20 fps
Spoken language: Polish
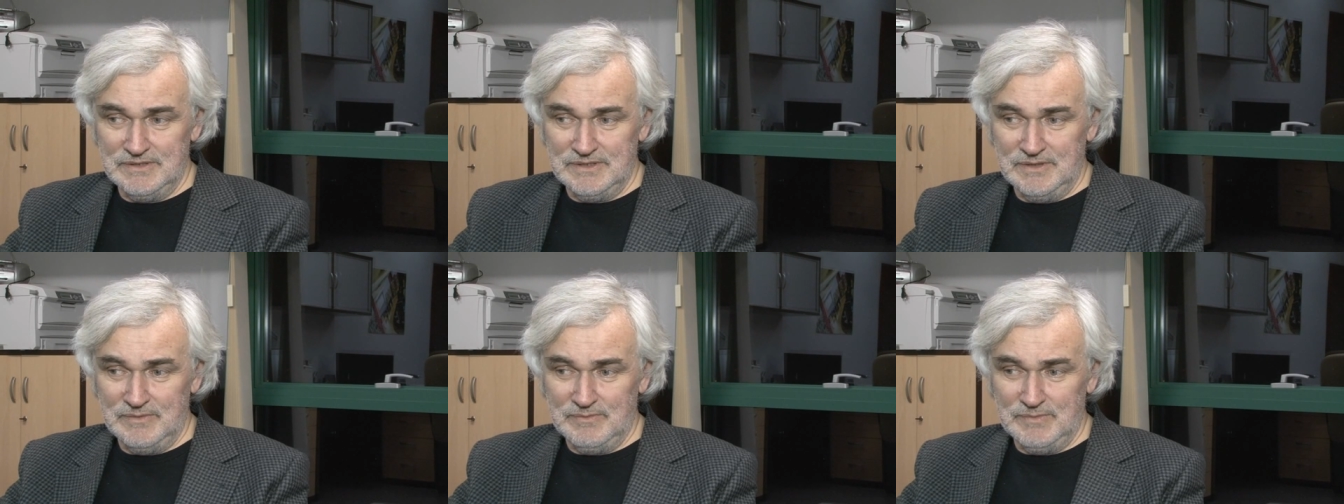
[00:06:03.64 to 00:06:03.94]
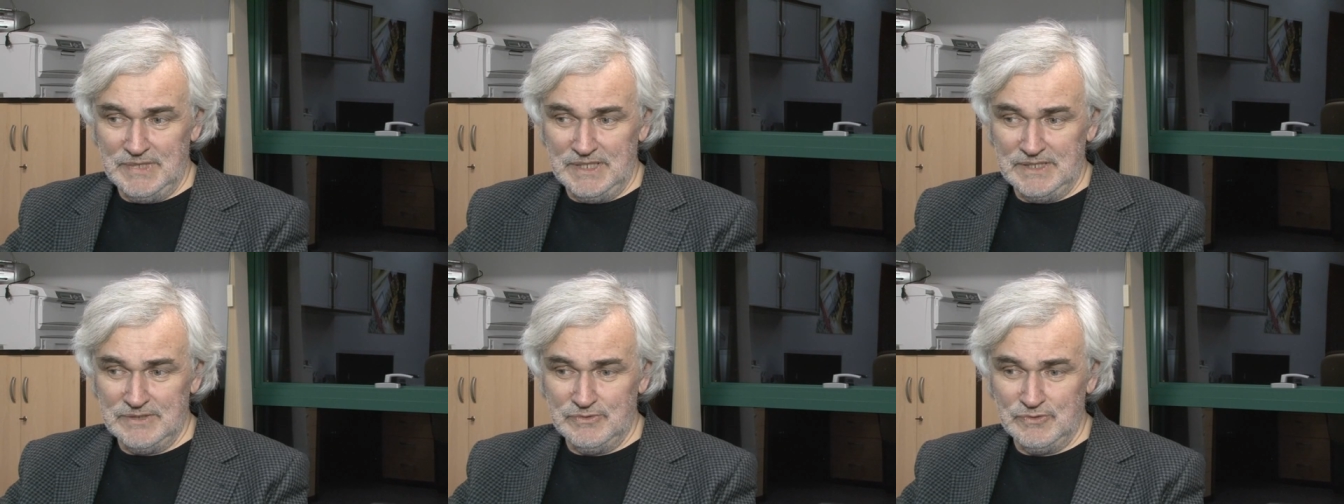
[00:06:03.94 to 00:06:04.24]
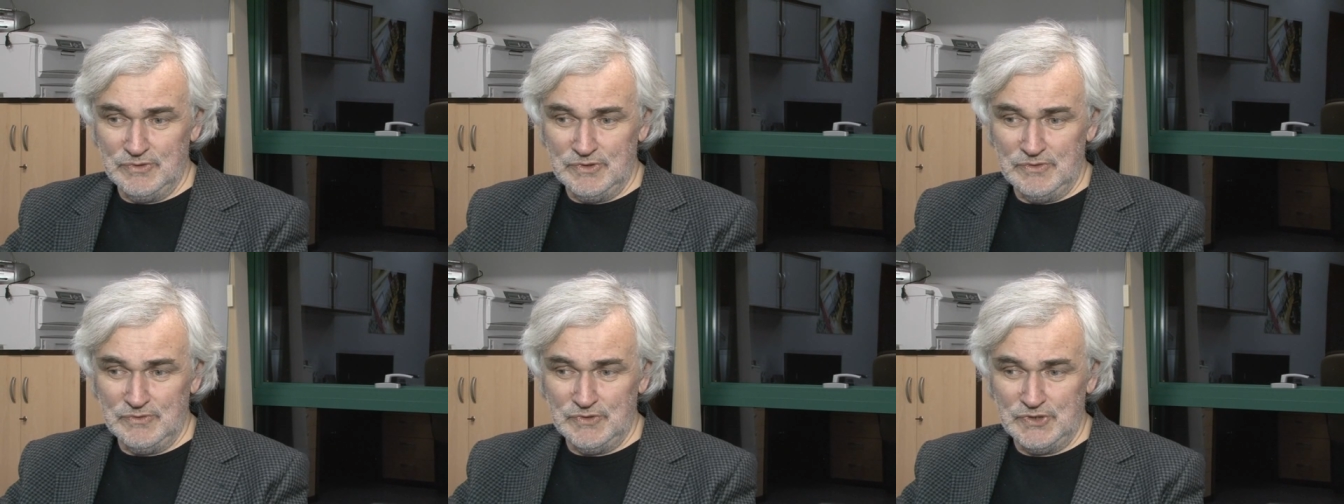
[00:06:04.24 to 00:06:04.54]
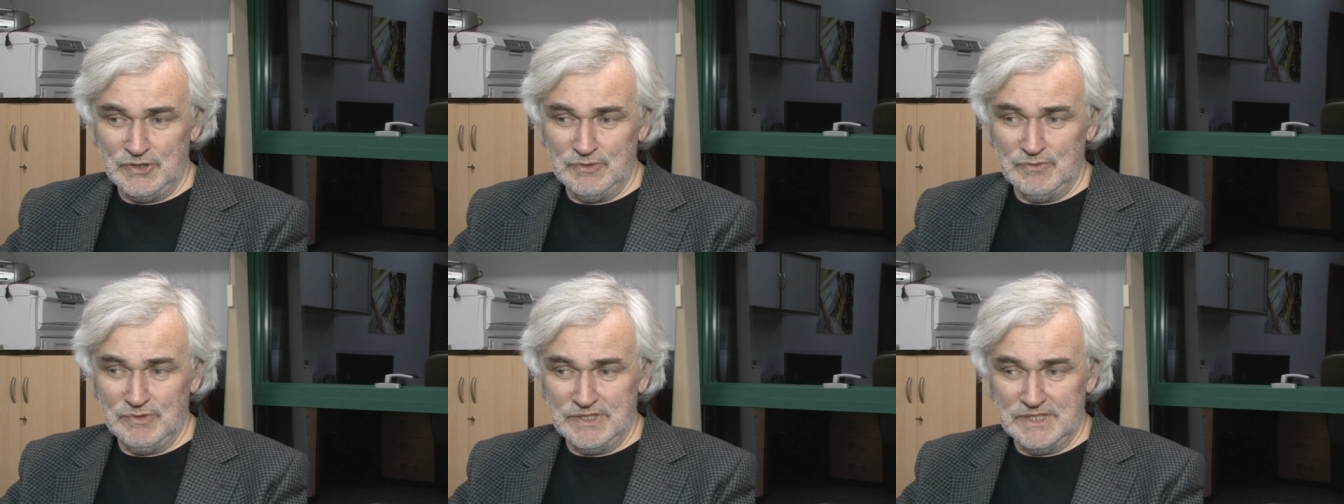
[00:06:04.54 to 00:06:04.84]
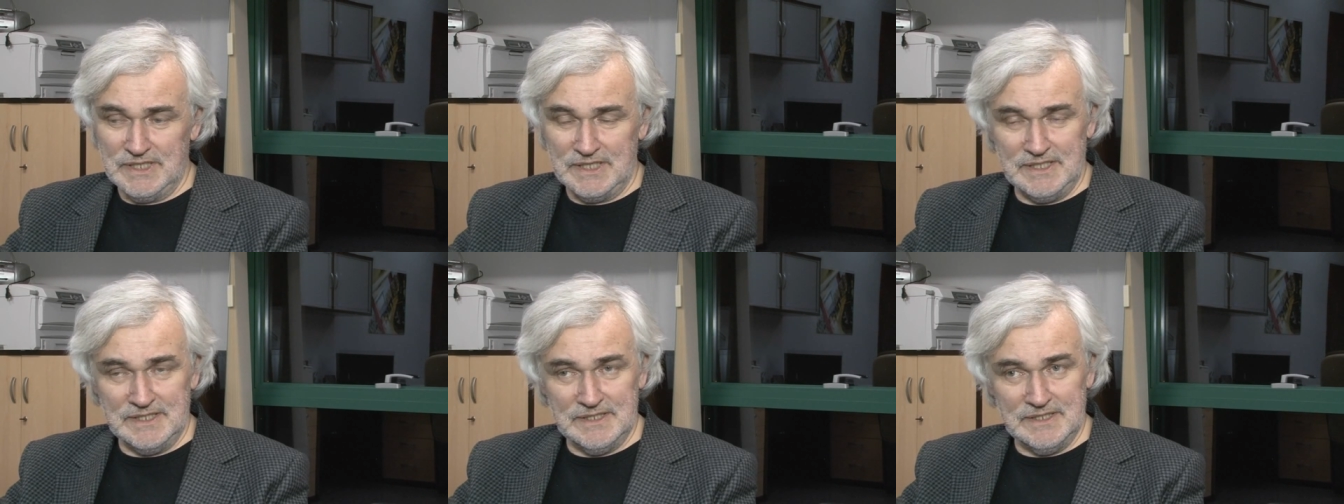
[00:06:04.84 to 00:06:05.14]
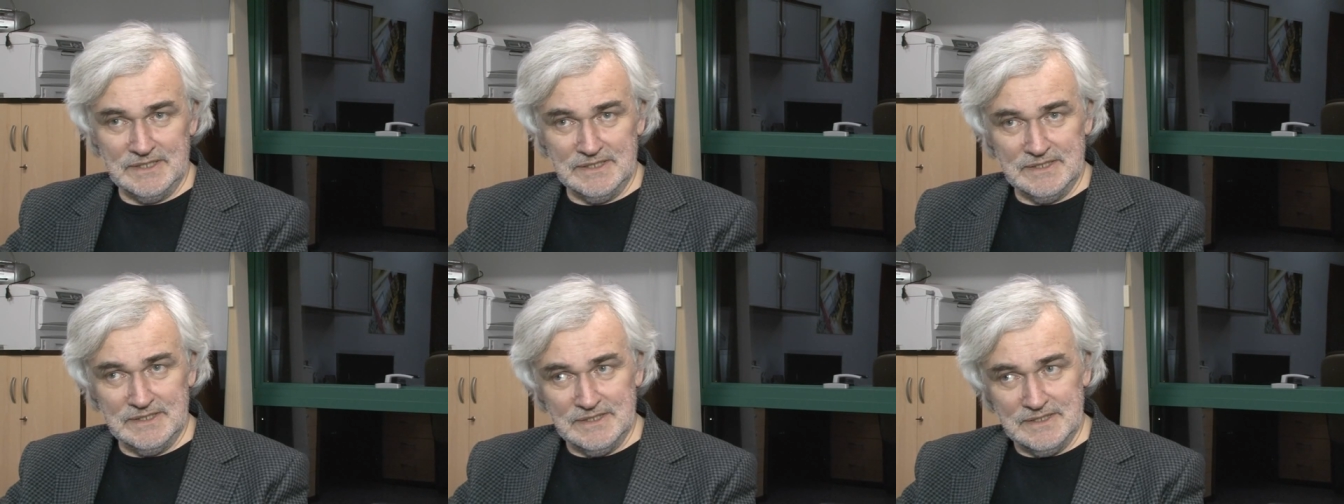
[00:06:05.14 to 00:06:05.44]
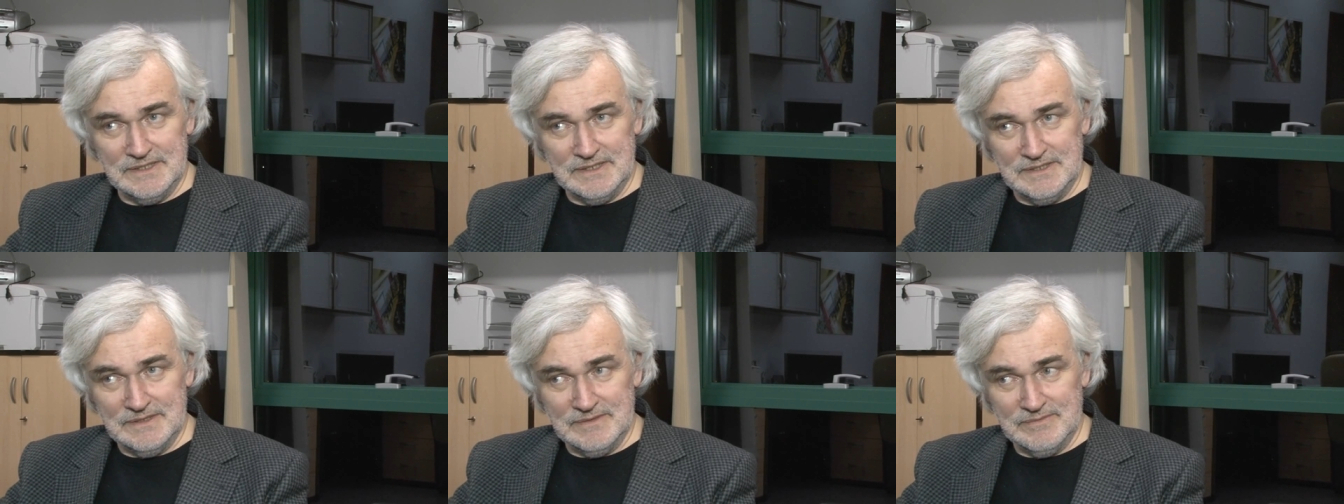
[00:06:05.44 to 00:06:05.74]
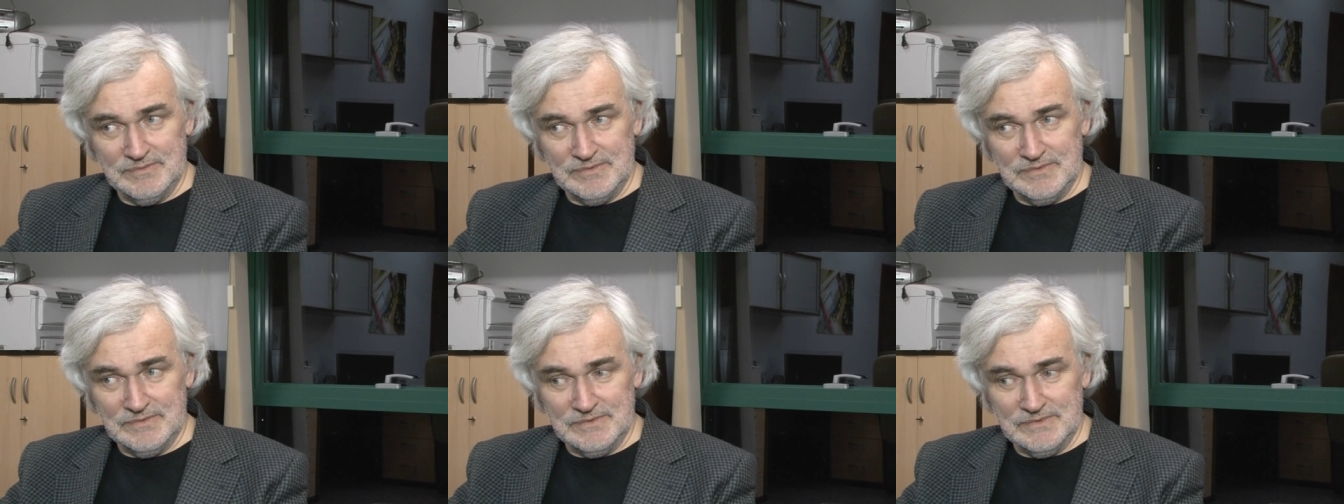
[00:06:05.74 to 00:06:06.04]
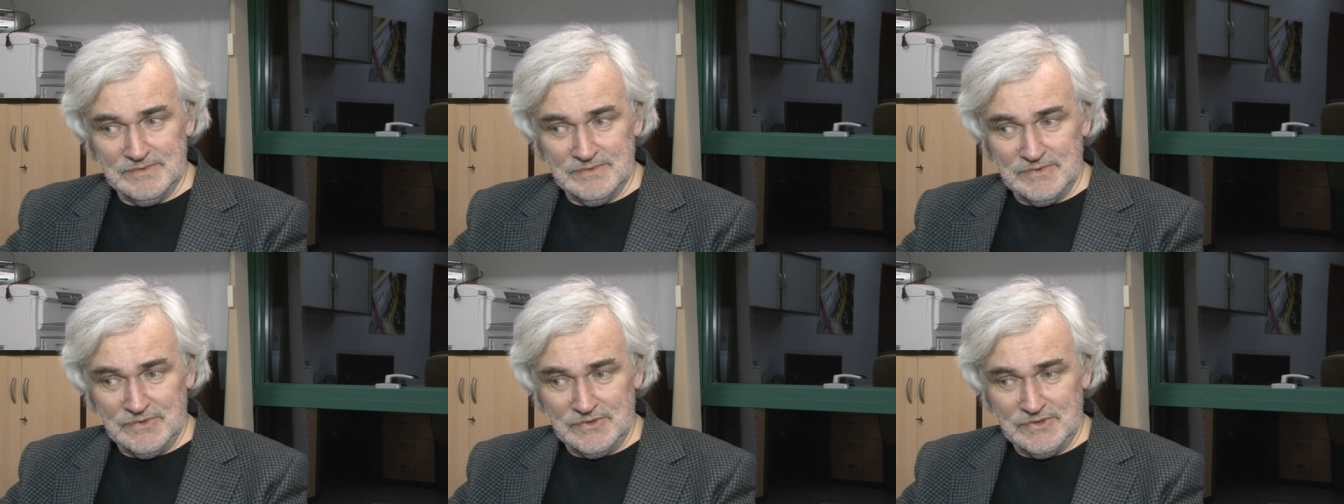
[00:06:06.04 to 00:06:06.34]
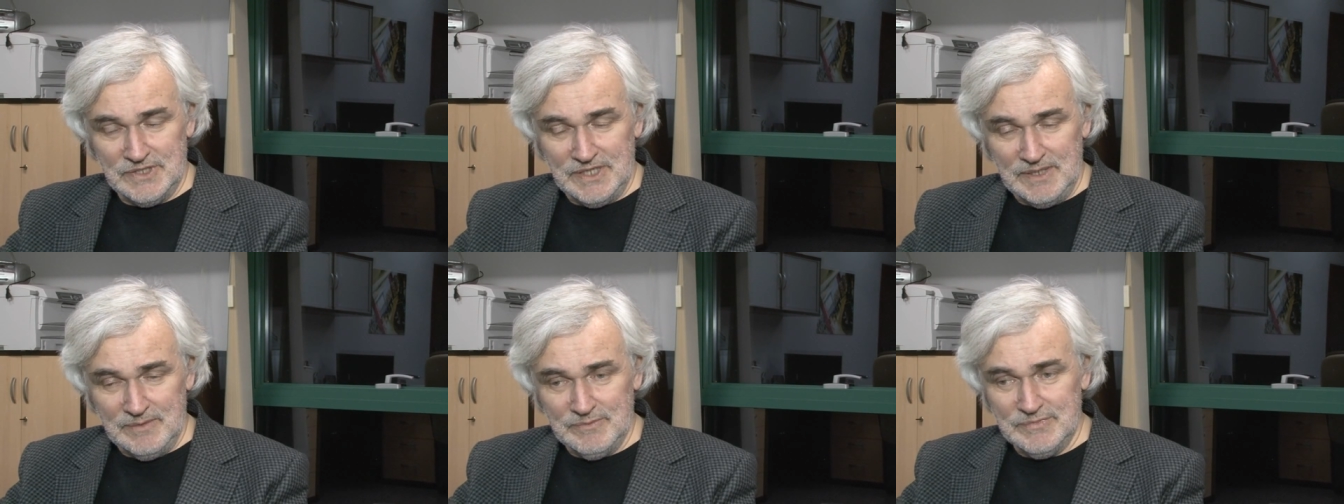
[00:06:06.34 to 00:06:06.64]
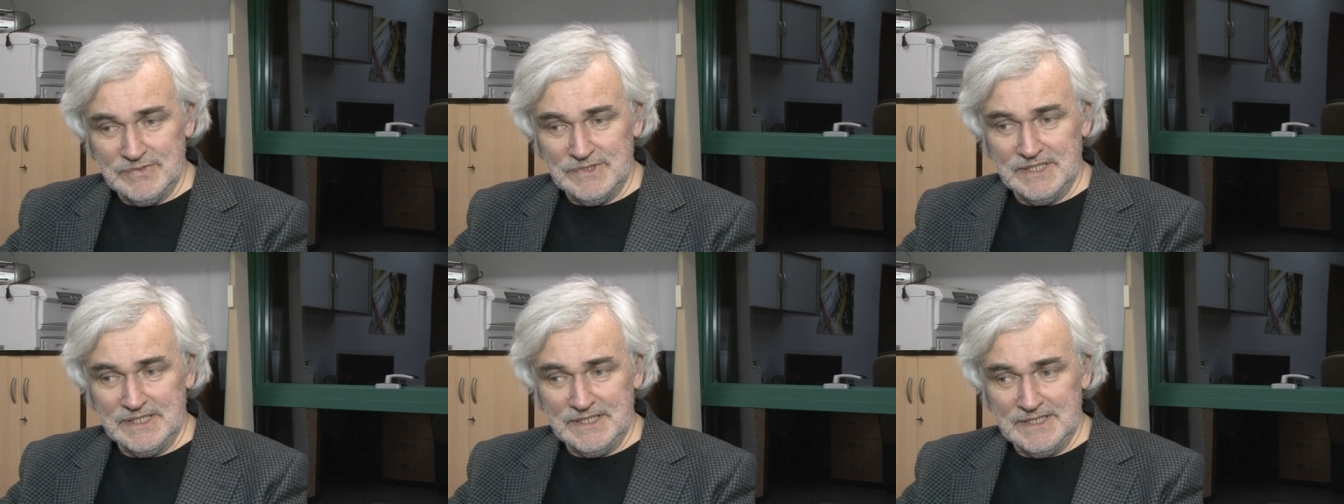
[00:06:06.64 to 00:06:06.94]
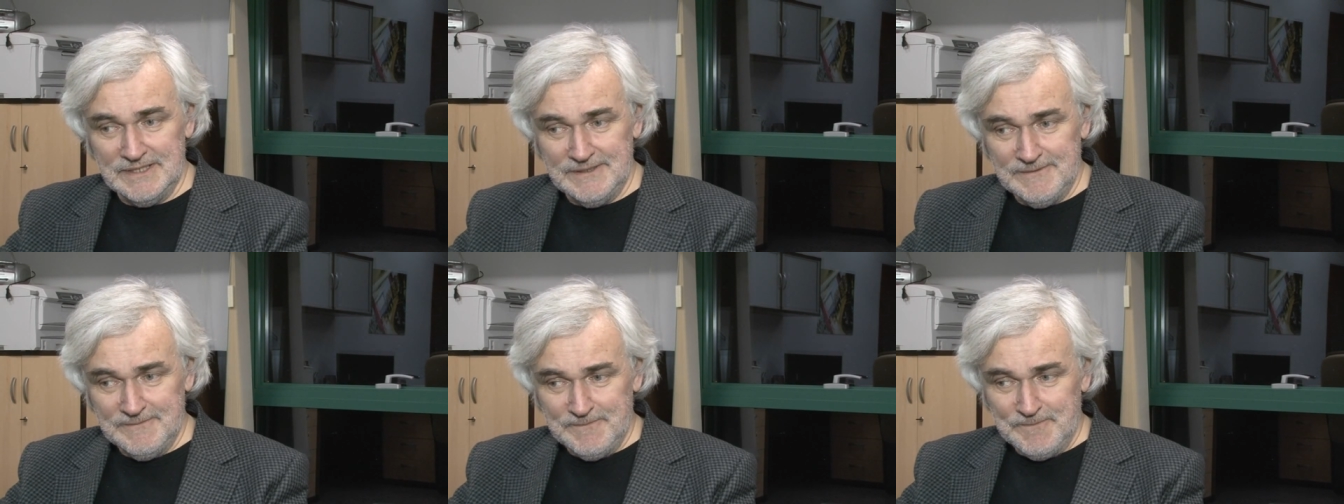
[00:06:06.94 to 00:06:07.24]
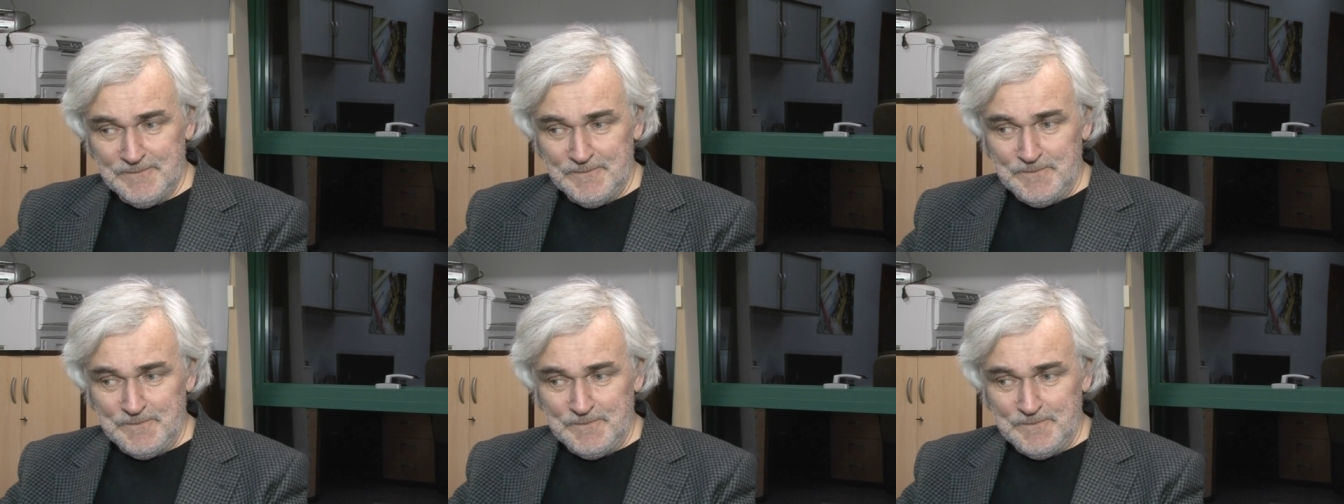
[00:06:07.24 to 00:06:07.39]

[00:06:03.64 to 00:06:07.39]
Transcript: no, ma dużą siłę takiej e, odrębnej